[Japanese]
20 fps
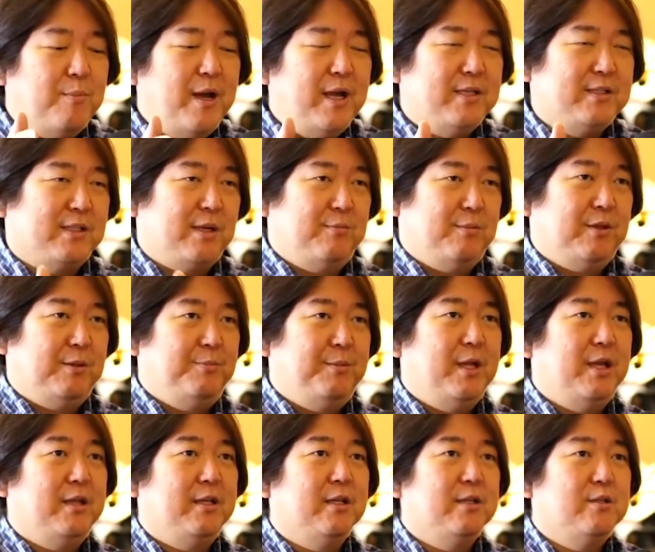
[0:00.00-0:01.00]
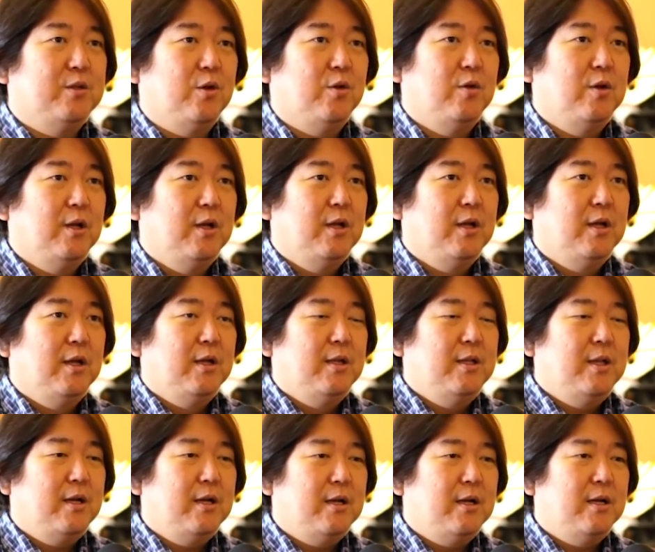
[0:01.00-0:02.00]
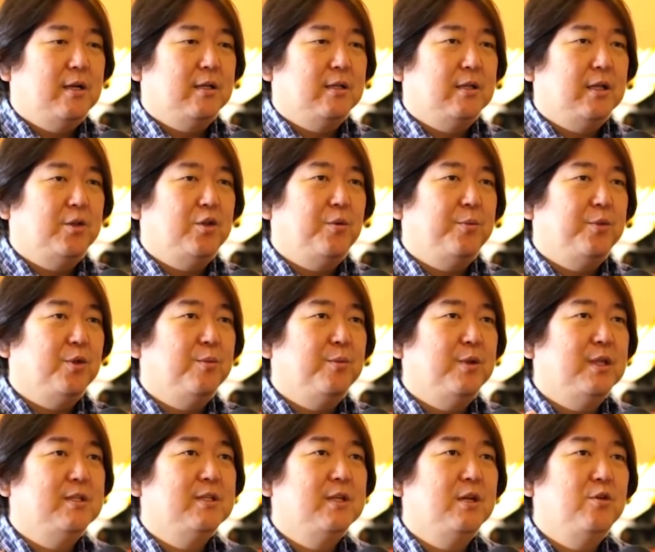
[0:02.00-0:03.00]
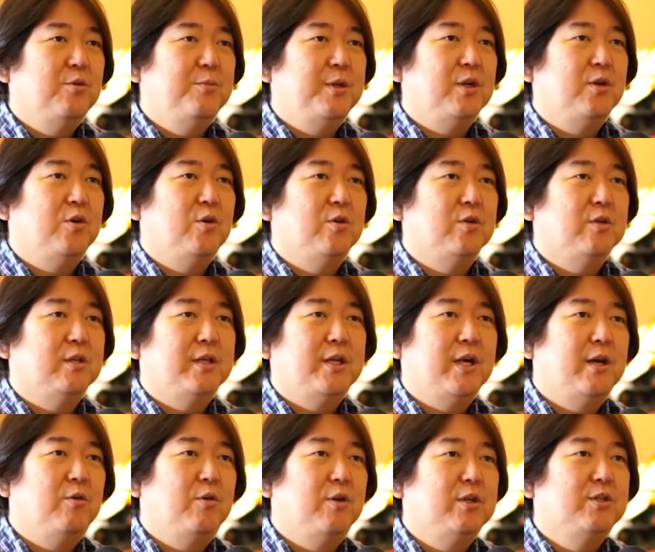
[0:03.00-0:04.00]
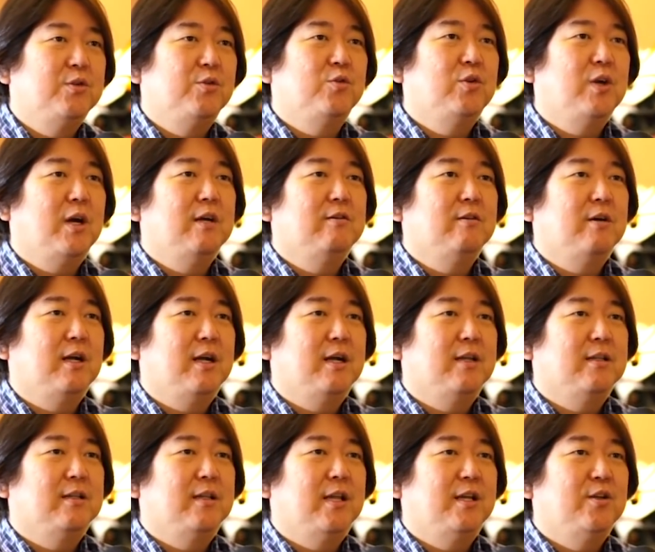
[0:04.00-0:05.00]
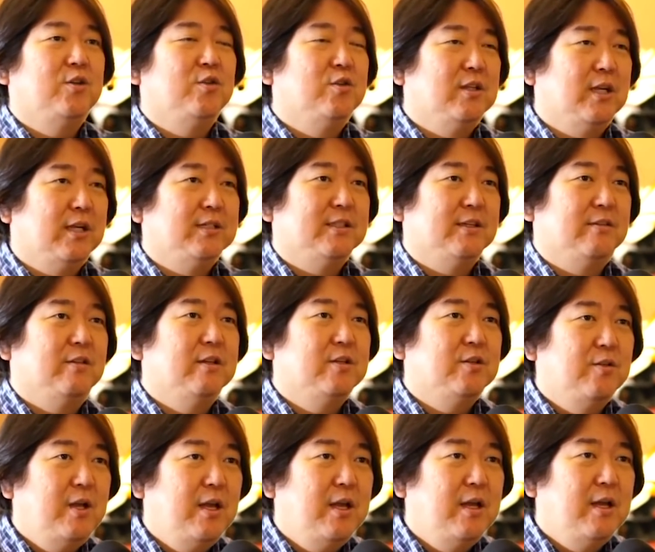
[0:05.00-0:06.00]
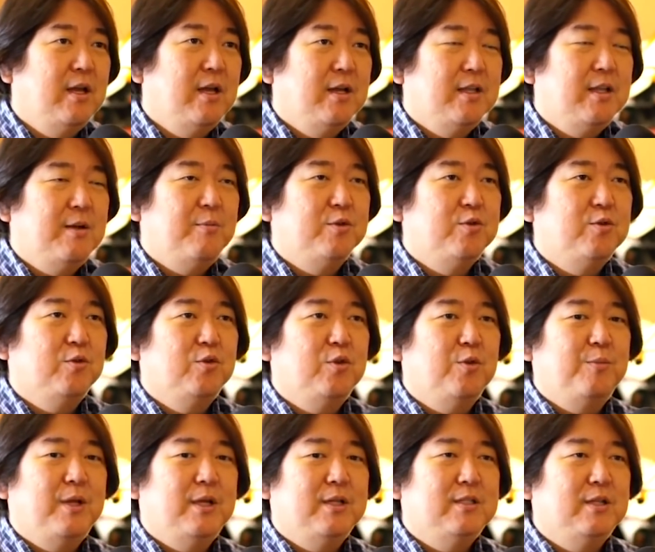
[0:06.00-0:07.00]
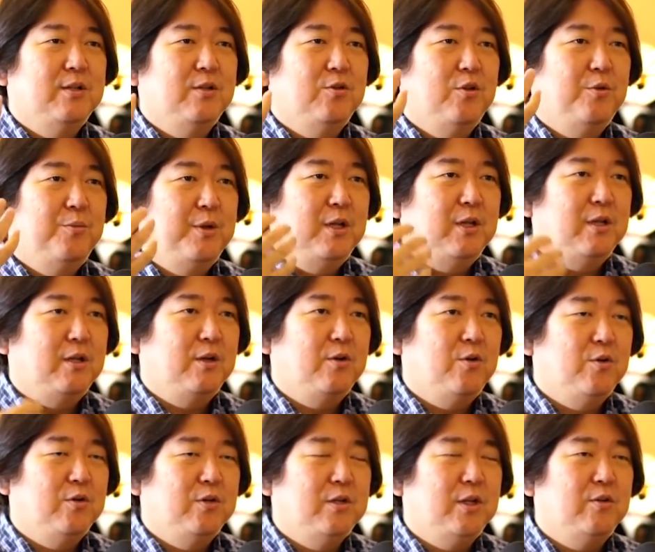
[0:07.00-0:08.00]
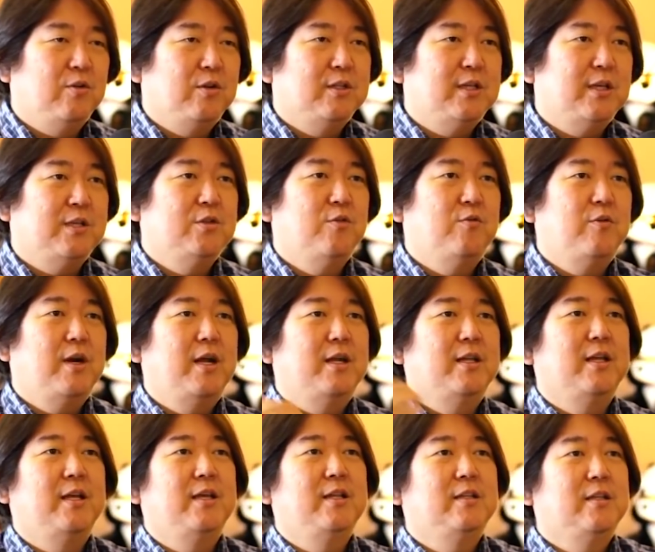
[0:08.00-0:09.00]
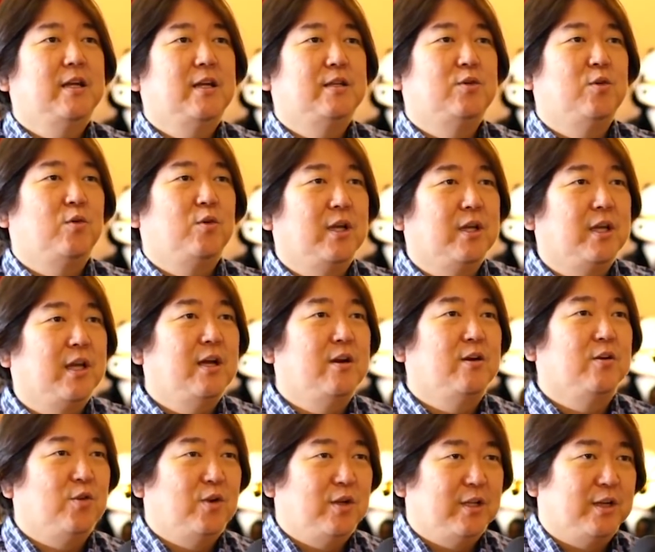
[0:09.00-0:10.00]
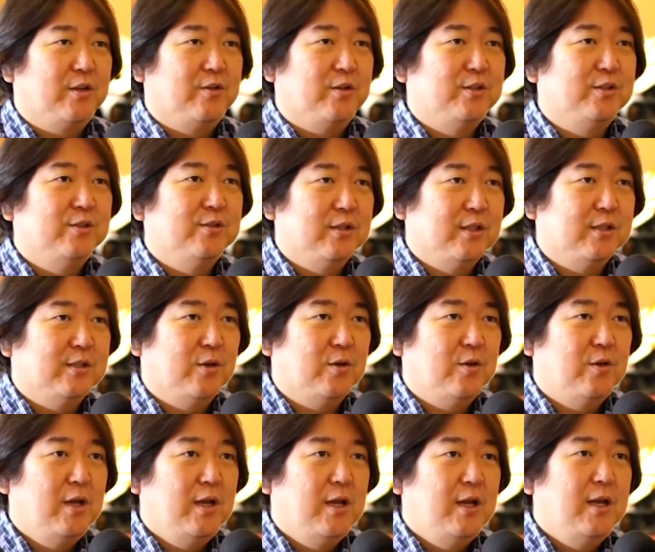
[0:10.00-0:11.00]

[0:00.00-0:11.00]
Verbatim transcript: のは前しか見ないんですよ。ええ、だから例えば友達が飲みに行こうって「いや俺仕事があるから」っていうふうになっちゃうんですよね。でもその友達の飲みに行こうっていうのに誘われていったらそこで契約を取れたりとかするんですよ。